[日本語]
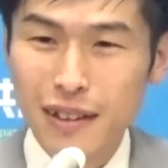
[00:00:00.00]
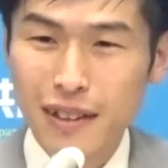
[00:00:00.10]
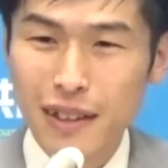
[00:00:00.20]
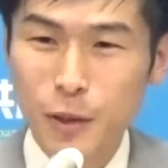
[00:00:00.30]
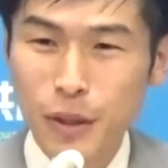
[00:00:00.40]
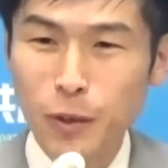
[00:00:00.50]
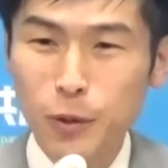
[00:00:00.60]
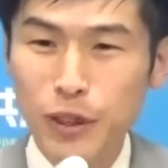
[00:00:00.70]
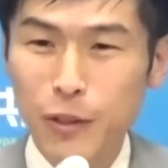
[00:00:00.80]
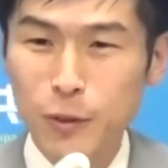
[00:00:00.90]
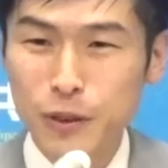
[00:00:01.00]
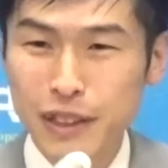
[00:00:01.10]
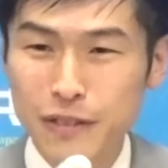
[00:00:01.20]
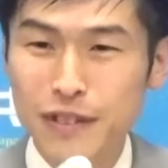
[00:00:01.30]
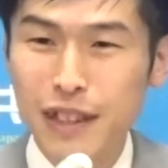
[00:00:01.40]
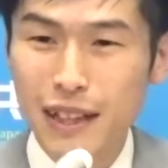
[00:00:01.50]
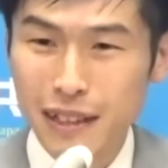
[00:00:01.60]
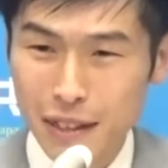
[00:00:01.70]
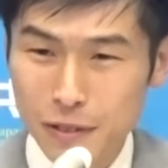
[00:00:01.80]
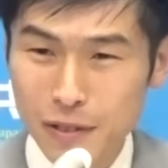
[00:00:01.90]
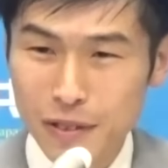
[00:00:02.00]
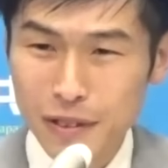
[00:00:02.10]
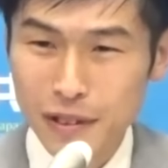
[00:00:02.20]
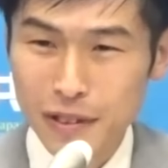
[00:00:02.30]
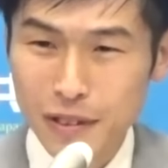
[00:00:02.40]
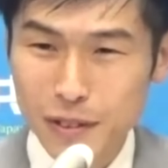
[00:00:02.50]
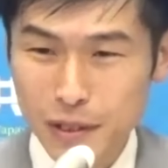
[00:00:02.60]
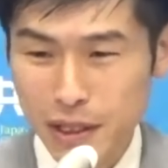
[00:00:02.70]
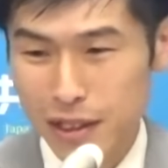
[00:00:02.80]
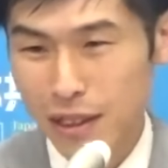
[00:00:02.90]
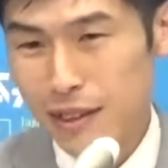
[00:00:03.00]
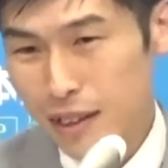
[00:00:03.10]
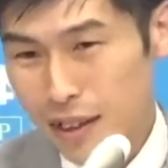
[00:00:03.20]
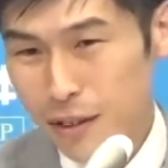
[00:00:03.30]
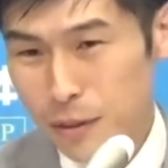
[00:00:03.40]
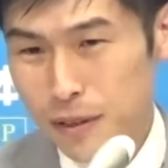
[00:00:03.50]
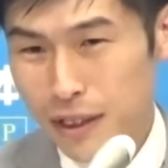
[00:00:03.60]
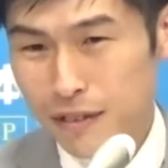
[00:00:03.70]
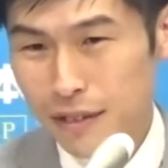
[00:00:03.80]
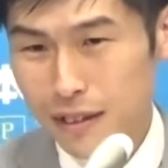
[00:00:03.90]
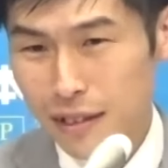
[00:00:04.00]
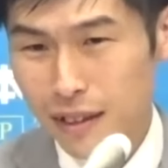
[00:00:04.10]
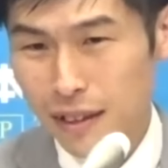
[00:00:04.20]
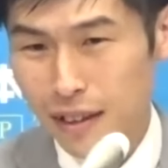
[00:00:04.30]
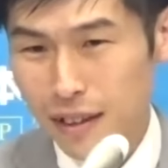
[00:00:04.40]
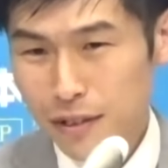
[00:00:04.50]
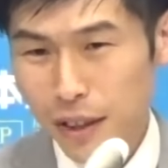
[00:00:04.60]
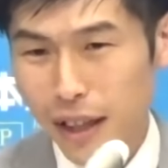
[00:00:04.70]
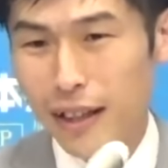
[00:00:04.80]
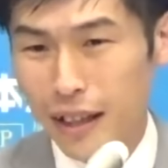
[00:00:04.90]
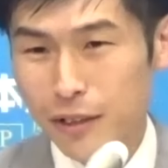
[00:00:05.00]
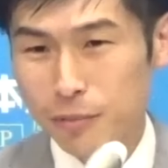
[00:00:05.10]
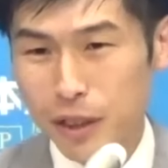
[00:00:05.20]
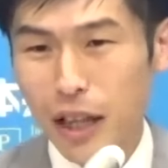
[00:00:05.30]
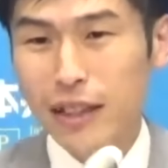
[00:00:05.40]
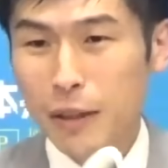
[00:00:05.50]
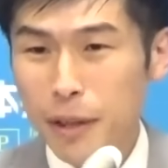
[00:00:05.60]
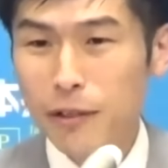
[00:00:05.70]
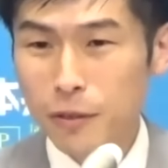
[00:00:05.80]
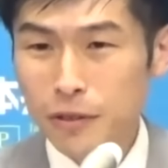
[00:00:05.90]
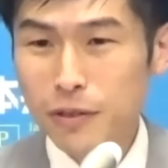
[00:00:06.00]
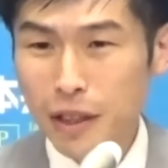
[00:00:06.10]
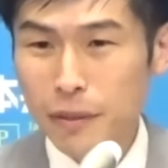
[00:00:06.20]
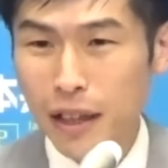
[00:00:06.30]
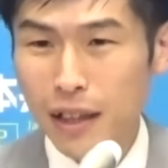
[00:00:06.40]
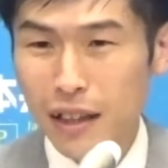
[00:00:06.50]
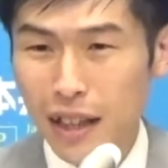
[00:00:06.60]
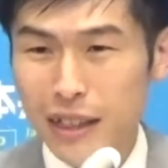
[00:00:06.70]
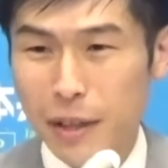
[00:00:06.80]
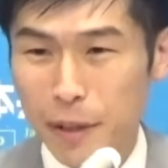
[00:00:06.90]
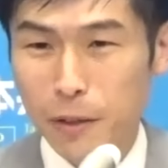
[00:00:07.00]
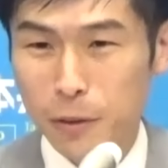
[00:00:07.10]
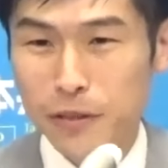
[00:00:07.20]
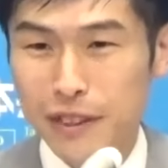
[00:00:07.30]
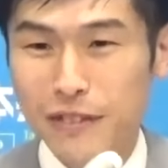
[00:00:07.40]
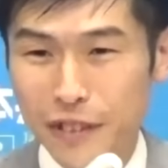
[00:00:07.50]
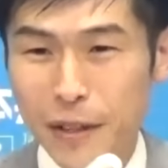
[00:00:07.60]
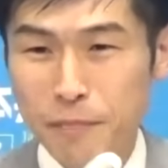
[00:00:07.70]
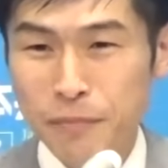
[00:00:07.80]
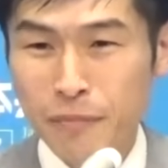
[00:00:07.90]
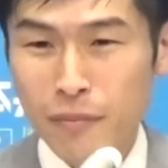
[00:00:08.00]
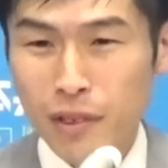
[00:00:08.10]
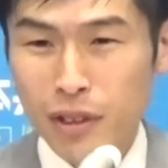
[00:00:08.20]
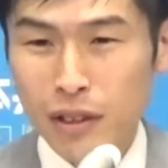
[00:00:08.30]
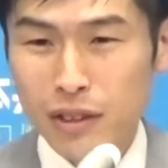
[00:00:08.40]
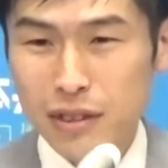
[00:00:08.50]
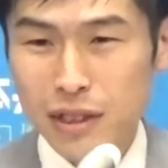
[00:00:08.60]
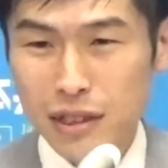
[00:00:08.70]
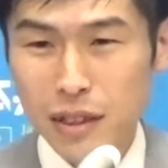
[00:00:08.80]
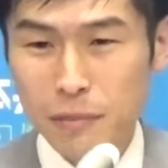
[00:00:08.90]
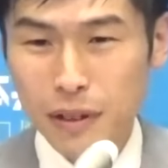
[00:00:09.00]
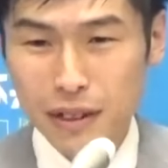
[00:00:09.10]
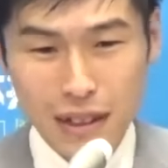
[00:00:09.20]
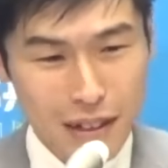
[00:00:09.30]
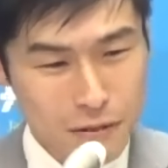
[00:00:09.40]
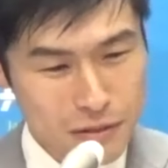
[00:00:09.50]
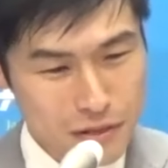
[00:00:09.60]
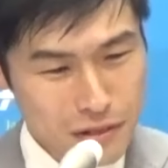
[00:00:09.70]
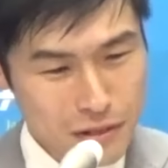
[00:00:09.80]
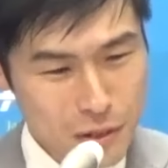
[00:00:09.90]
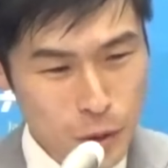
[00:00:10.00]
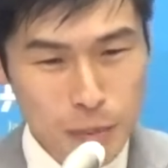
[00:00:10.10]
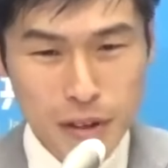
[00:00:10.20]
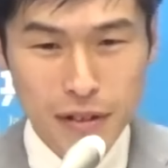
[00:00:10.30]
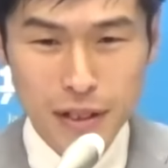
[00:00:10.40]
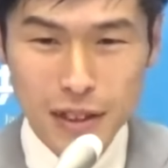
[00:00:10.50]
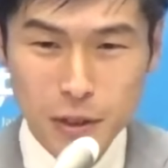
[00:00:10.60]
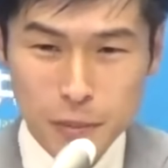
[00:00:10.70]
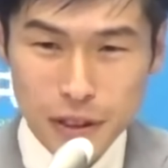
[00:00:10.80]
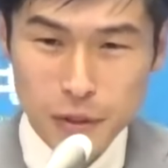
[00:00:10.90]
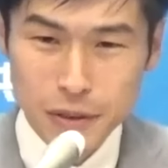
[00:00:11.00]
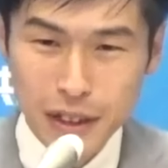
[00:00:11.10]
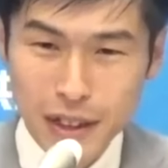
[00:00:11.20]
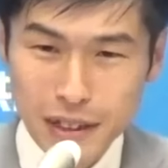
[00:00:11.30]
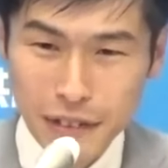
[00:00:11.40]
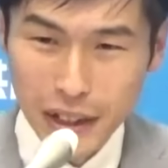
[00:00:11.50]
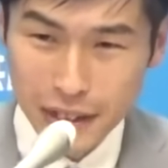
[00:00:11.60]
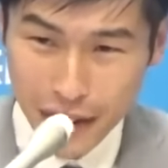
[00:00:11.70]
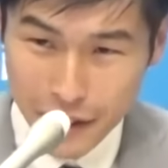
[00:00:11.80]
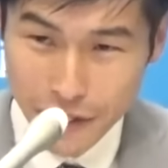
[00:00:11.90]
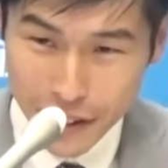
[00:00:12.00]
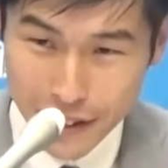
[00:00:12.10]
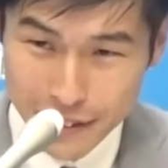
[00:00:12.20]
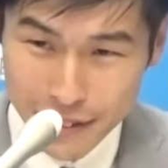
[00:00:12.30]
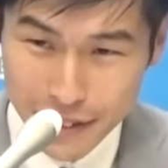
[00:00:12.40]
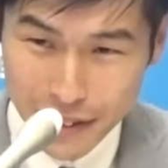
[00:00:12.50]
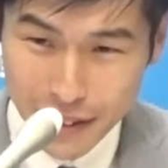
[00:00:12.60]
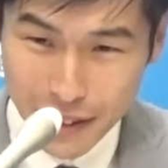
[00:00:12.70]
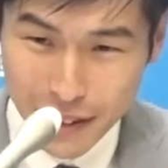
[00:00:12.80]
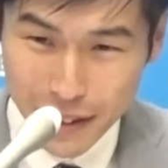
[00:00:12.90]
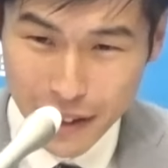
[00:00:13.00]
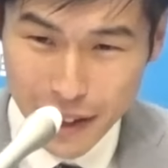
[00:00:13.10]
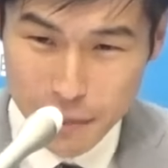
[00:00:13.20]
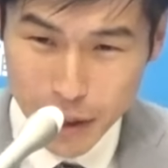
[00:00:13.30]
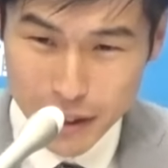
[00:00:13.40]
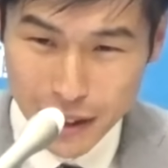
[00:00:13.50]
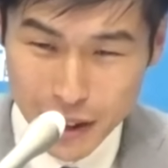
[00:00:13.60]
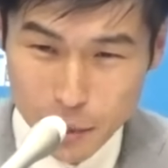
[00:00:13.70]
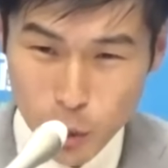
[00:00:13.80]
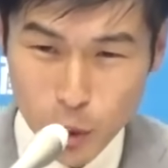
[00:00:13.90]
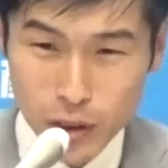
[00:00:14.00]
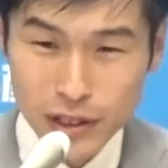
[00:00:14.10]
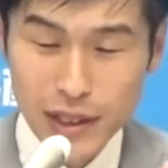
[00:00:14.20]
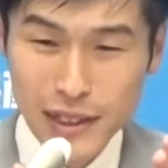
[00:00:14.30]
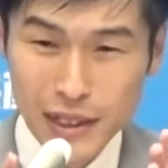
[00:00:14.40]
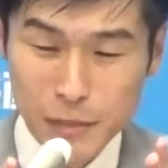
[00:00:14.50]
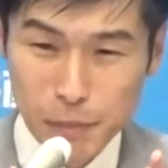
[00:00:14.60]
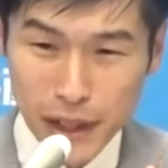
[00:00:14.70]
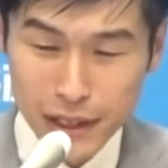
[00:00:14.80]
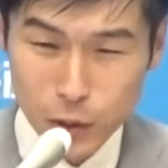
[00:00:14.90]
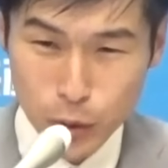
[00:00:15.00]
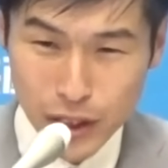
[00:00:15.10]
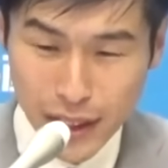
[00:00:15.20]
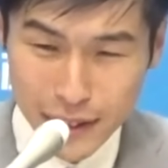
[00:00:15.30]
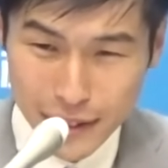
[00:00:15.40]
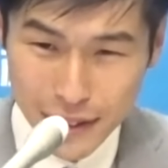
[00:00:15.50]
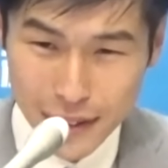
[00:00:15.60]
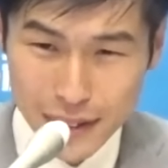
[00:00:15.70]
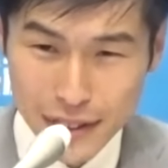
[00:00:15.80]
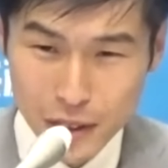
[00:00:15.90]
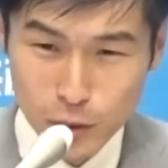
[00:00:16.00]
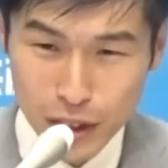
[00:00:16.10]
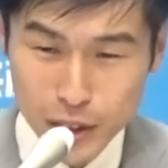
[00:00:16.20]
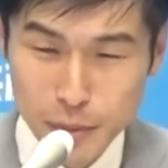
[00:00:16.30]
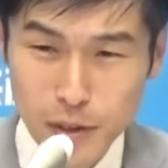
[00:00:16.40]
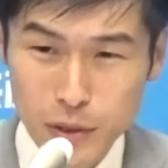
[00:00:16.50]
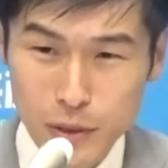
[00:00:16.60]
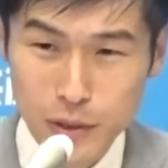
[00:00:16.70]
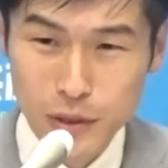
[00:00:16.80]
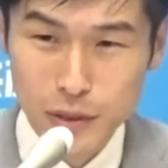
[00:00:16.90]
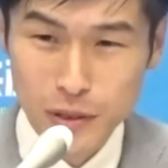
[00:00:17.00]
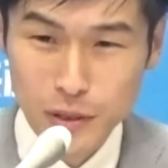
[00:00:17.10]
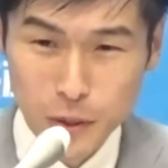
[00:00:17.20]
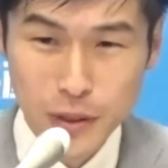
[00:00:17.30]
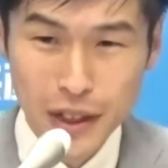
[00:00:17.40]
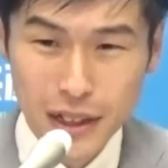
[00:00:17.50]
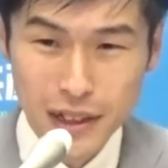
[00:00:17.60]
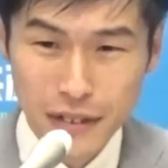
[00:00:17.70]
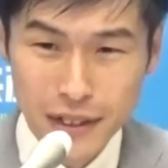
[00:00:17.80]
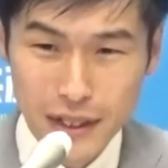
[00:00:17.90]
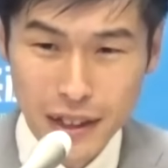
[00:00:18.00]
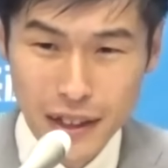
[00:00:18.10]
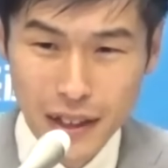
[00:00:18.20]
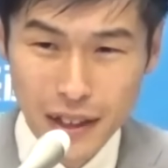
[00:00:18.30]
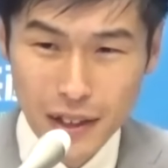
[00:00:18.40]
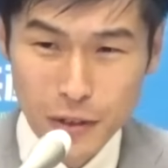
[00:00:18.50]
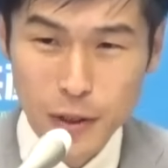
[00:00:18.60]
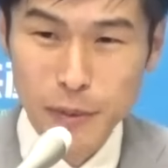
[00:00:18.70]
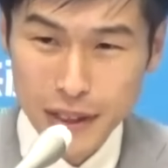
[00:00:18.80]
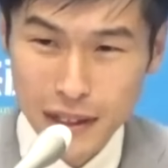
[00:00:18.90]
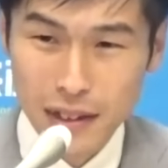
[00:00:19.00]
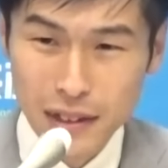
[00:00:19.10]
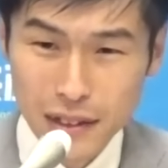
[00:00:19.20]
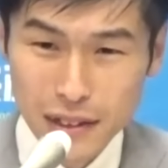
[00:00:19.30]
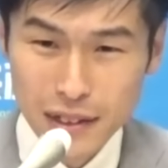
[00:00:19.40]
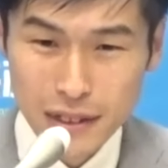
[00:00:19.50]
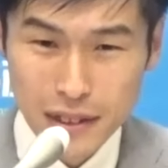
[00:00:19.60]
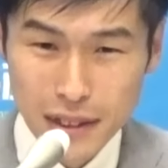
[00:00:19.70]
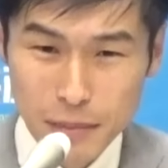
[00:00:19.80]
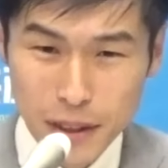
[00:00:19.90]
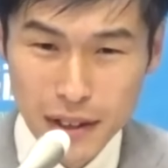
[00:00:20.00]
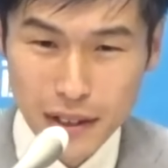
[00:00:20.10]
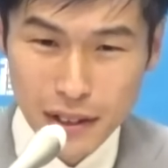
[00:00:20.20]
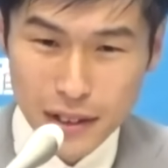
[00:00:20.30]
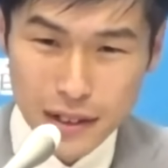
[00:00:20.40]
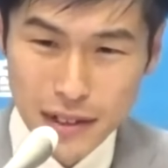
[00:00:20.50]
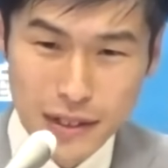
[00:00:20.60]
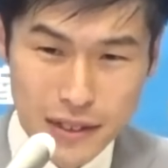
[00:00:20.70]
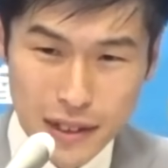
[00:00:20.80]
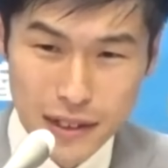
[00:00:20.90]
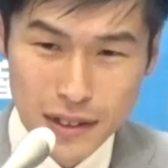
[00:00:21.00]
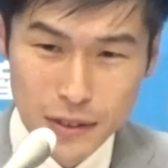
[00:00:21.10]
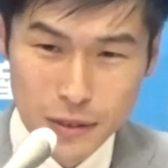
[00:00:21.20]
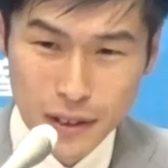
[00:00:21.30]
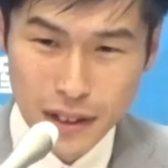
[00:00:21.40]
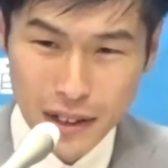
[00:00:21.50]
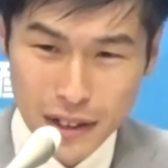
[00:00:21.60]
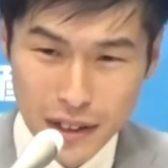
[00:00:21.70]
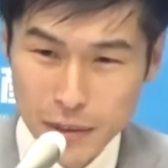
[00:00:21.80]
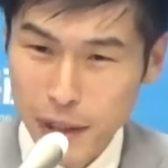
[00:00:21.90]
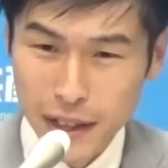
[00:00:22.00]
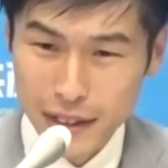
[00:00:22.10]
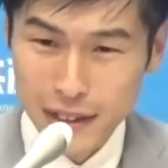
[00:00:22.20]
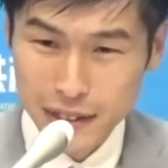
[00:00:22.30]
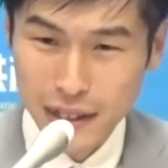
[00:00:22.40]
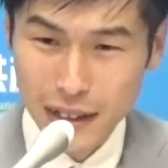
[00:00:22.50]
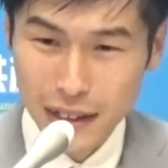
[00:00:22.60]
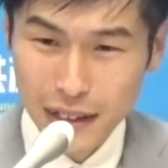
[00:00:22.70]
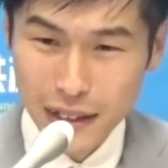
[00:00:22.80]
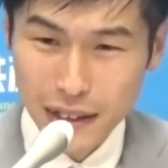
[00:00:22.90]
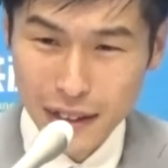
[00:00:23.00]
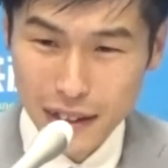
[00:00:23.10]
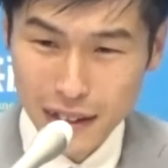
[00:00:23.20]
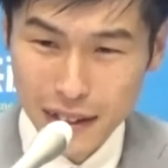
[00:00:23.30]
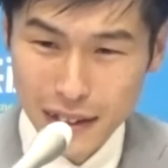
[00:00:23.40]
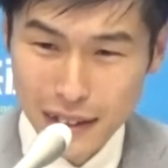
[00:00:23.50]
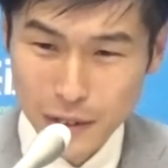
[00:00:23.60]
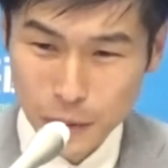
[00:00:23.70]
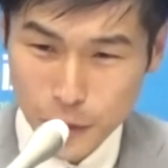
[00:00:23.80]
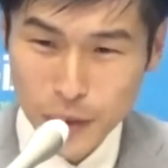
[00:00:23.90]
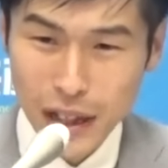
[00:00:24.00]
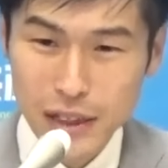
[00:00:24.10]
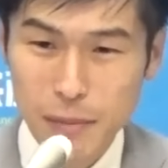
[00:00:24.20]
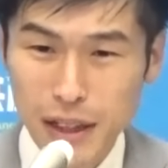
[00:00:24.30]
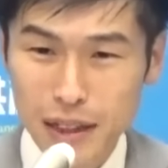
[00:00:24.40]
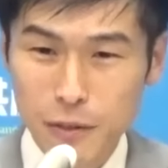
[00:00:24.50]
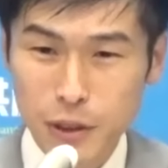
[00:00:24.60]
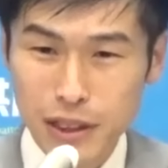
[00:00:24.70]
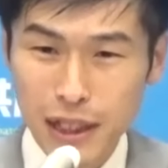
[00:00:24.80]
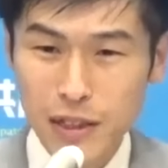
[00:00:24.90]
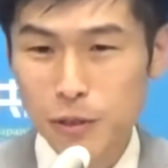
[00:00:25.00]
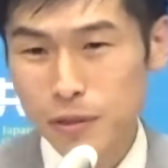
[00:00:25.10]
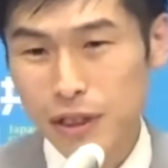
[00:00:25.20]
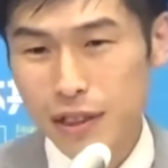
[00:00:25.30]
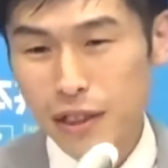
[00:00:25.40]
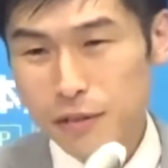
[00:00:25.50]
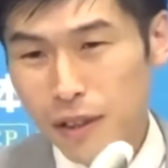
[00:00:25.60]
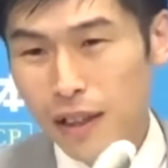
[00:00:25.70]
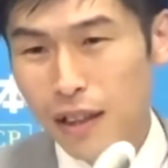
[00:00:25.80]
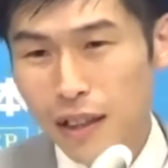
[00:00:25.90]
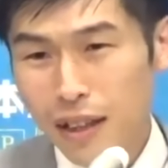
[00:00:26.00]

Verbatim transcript: 違法なことをやろうとしてるんじゃないんだとそして全体が違法になるんだったらそれはやらないとまあ当たり前のことといえば当たり前のことですよね。ですが、まあ、あのそういう意味では私どもはいうやり方はやってないわけです。えー、今時点でも政治資金パーティーを開いて資金を集めるという、そういうやり方はしておりません。ですから今、禁止されていようが、いまいがですね、えー、そのような集め方をしないという選択は